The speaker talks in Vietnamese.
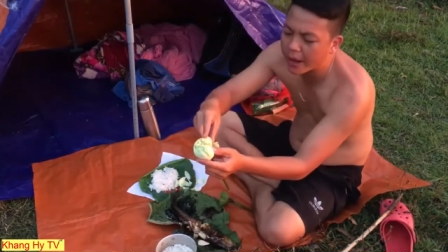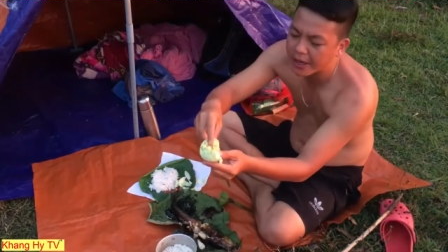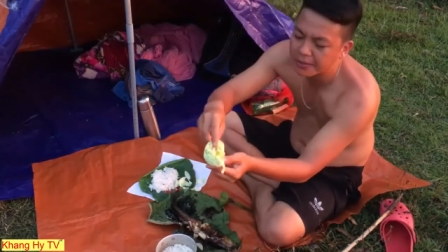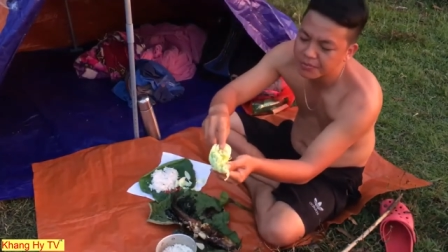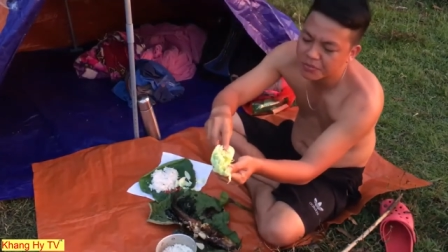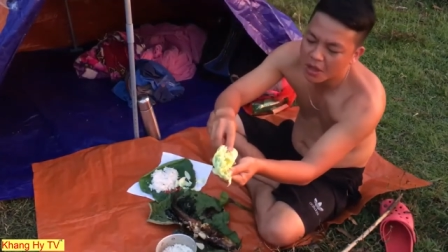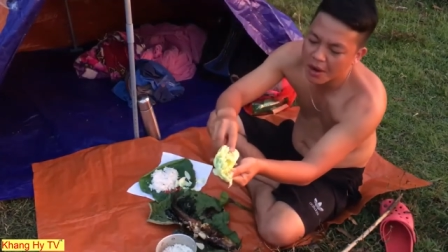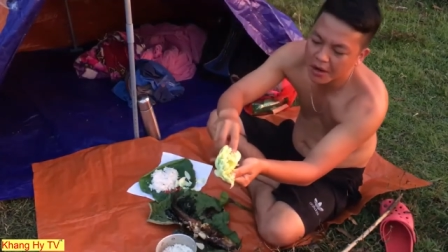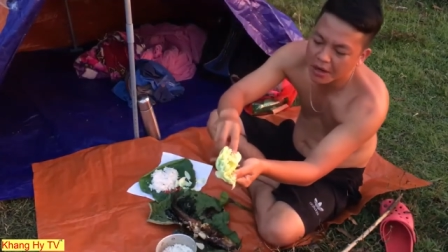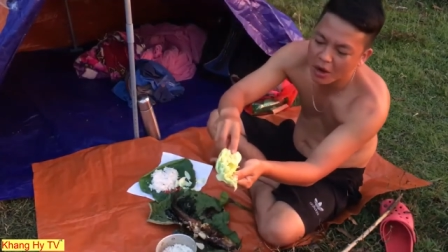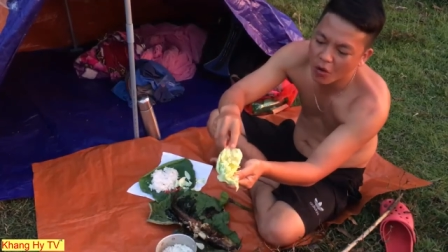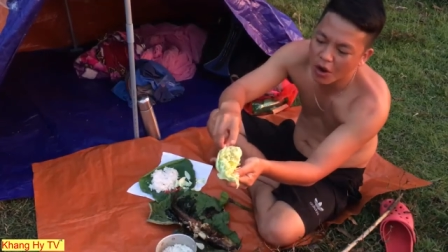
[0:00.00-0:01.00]
bạn này
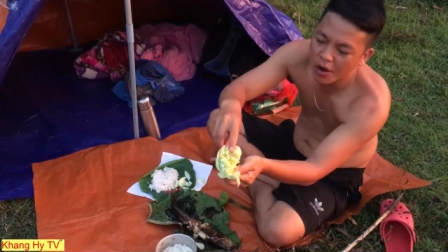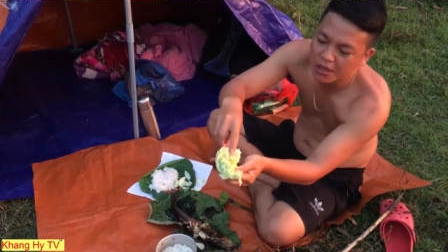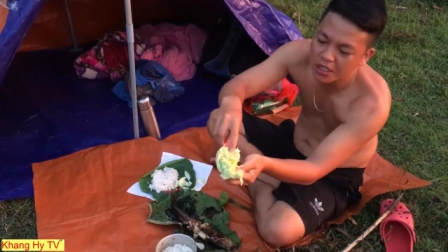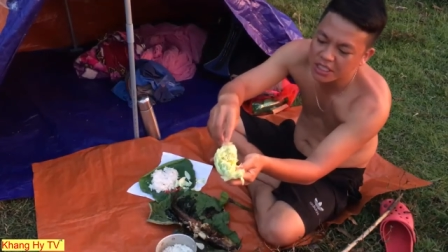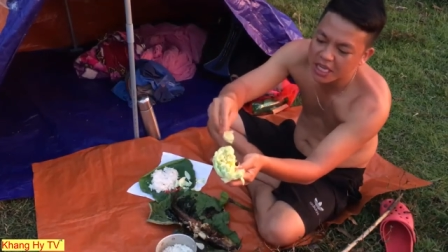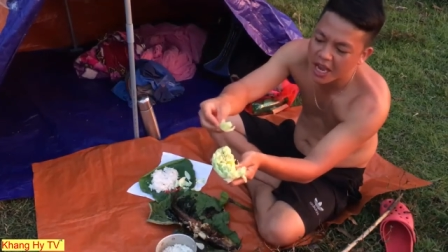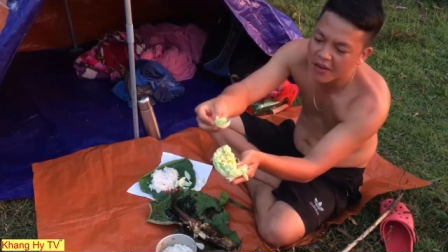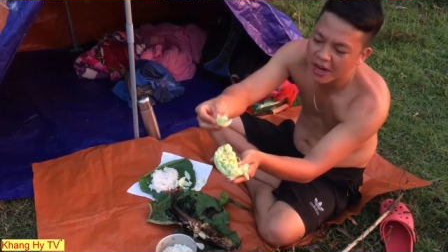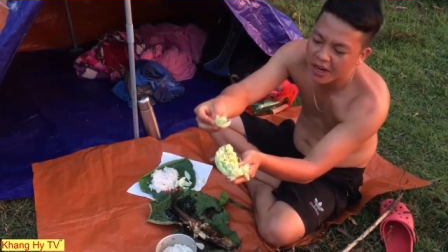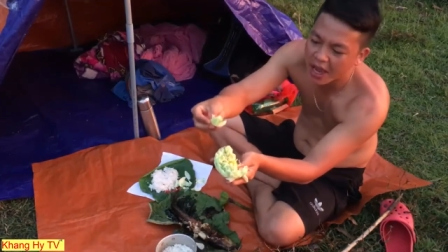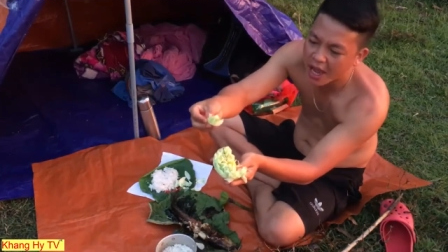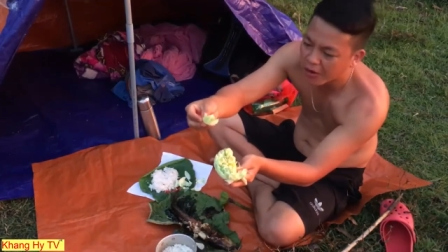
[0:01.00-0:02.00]
rau đó cứ xé này là